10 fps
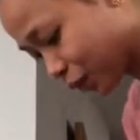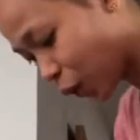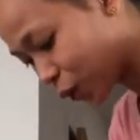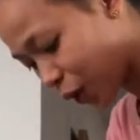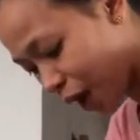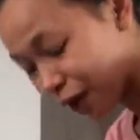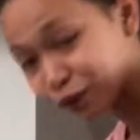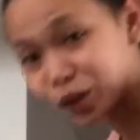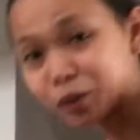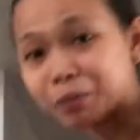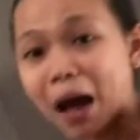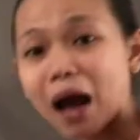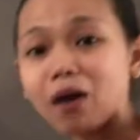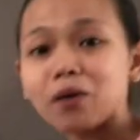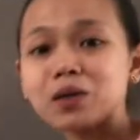Todo effort
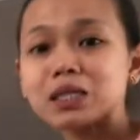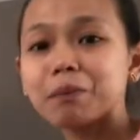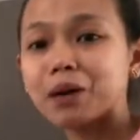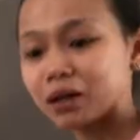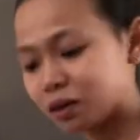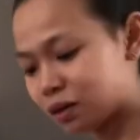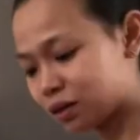pa ako sa pag